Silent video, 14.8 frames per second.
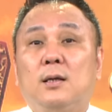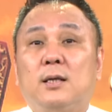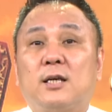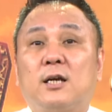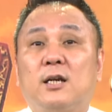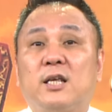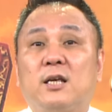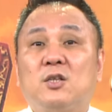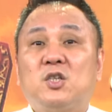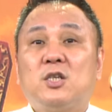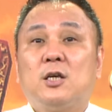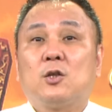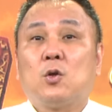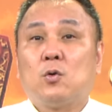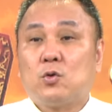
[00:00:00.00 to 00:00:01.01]
一个联
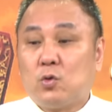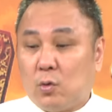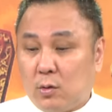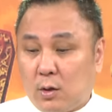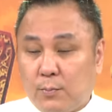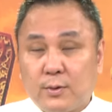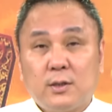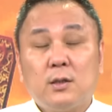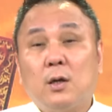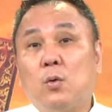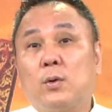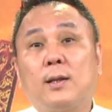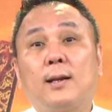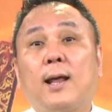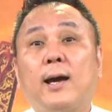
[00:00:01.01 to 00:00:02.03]
系的动作，你不是有
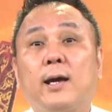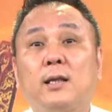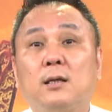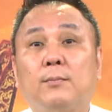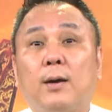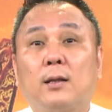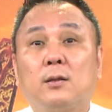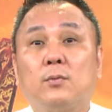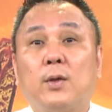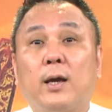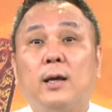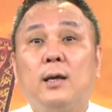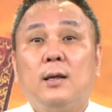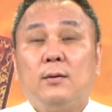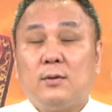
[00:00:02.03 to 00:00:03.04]
我的 liet 吗？对不
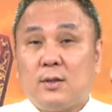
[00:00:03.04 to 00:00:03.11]
对？